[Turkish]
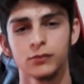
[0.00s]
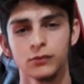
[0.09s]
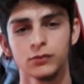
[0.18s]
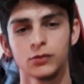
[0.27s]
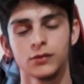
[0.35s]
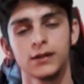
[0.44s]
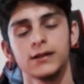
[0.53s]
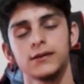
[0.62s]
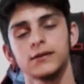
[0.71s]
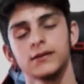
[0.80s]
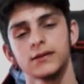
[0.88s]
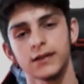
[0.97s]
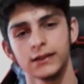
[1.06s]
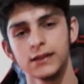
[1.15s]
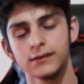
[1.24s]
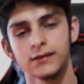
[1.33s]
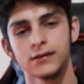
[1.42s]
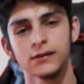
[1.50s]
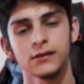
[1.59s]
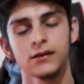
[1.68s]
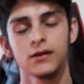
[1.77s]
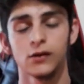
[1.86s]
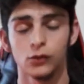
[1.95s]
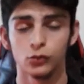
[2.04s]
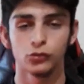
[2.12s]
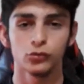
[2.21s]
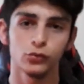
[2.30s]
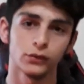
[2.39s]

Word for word: Bu videoda Kalette'nin uzun